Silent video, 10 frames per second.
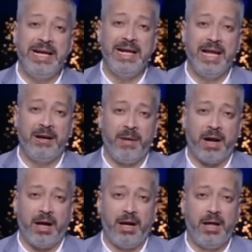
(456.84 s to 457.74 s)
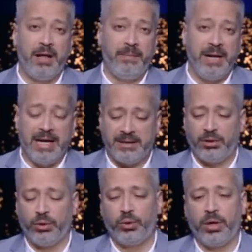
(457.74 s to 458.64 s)
للمراه
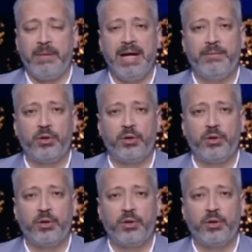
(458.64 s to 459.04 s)
برئاسه الدكتوره مايا